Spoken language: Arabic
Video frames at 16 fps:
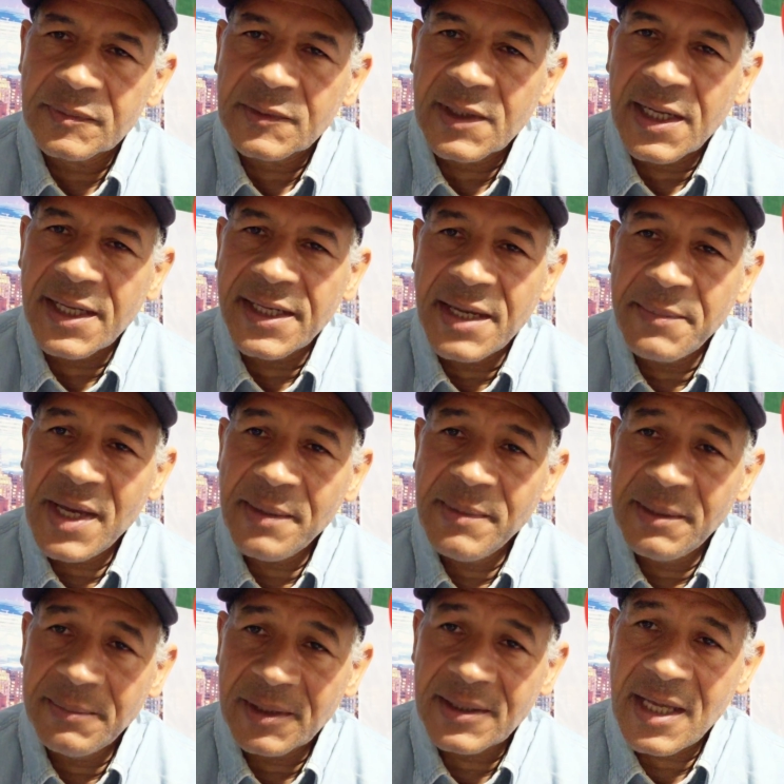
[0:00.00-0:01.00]
كان
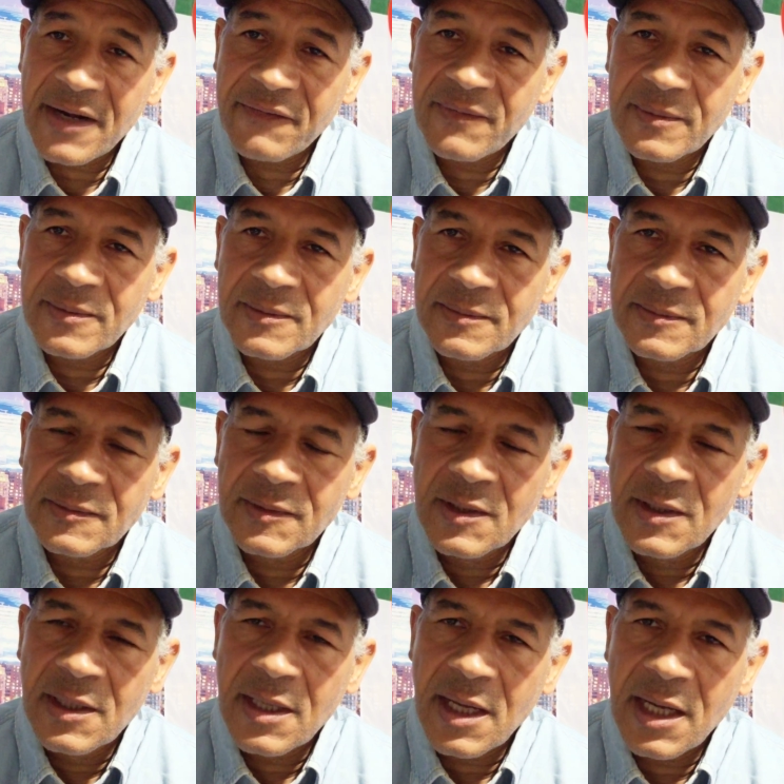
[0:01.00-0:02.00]
محمي من طرف
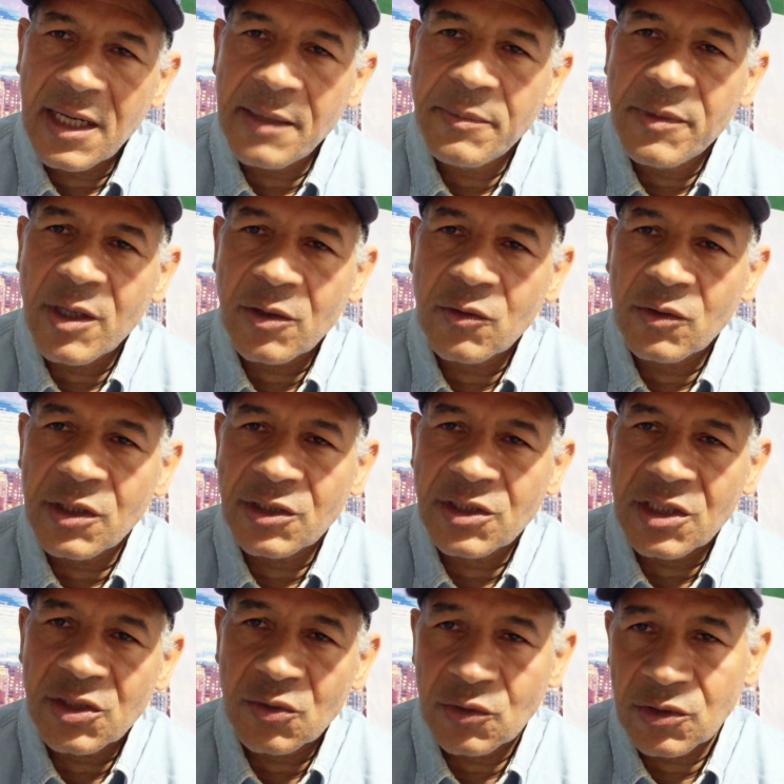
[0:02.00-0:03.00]
لم يكن
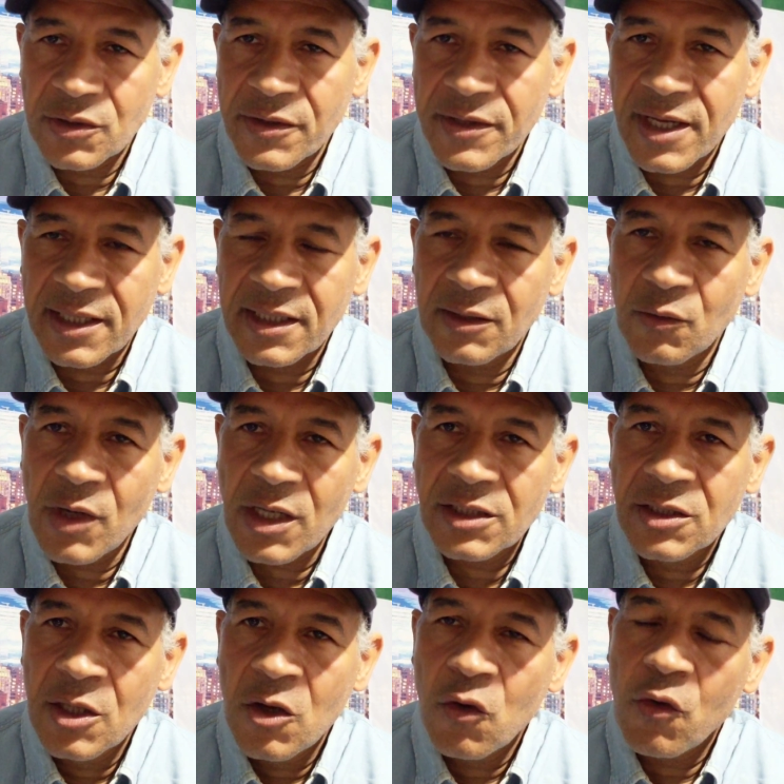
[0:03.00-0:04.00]
جاسوسا ذاك الوقت
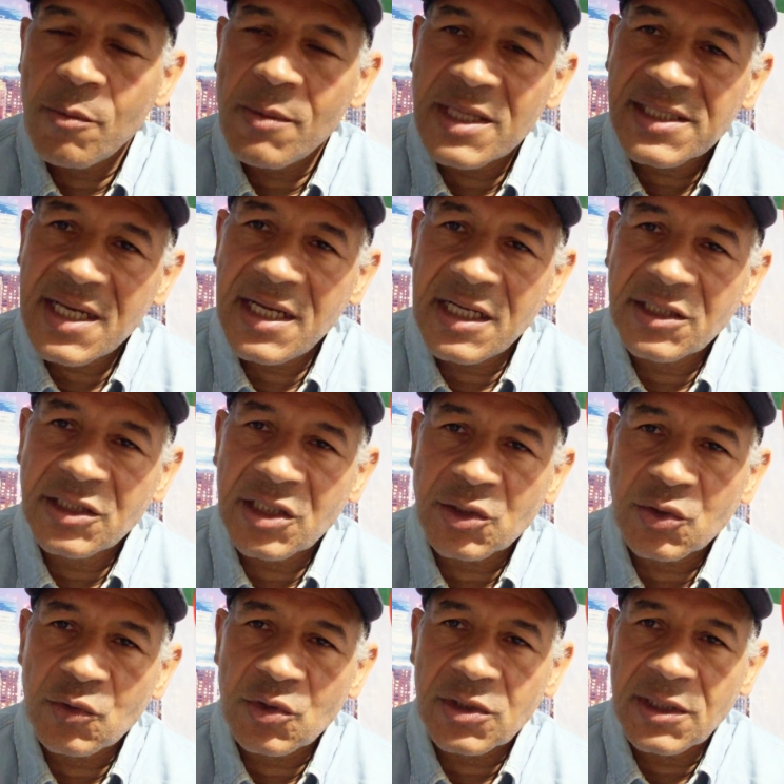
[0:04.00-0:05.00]
وما زال
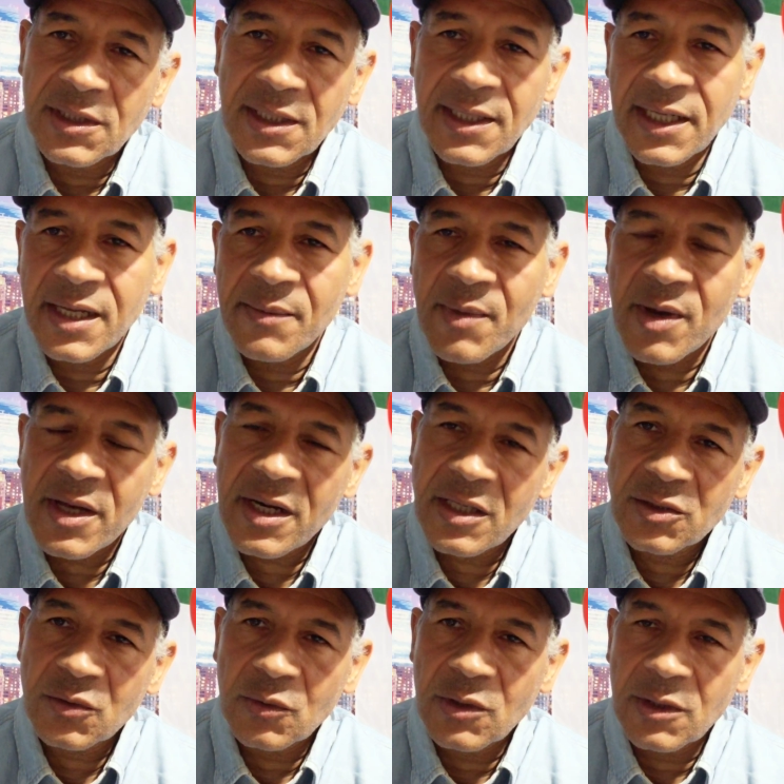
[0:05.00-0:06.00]
جاسوسا للإمارات